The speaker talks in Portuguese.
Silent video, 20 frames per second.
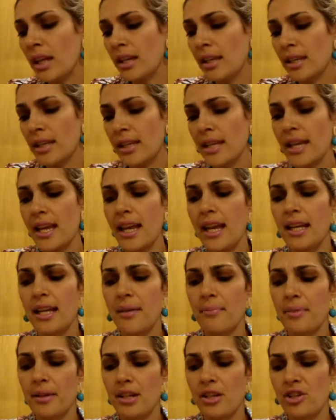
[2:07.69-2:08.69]
Que ele é
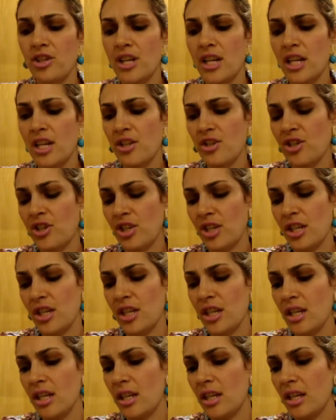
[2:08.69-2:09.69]
pra
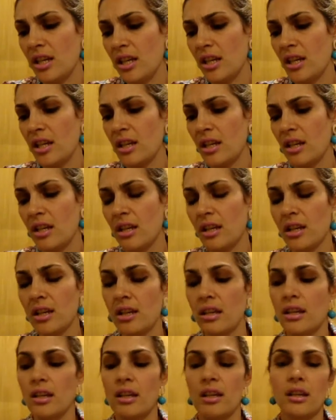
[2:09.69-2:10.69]
gente
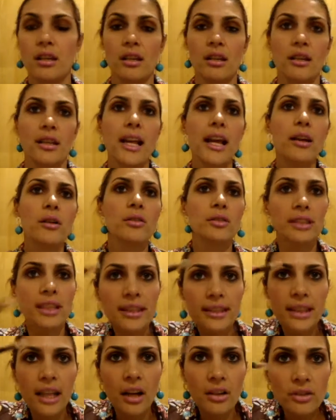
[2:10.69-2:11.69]
né,
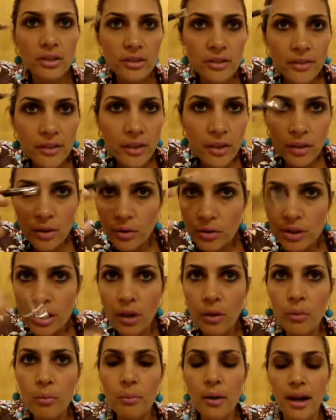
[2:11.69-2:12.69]
consertar os fios,
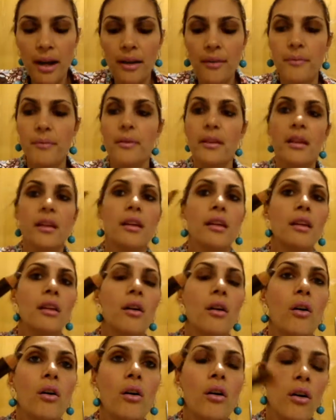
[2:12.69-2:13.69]
arrumar.
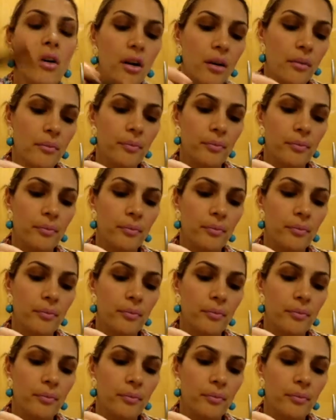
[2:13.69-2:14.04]
Ó.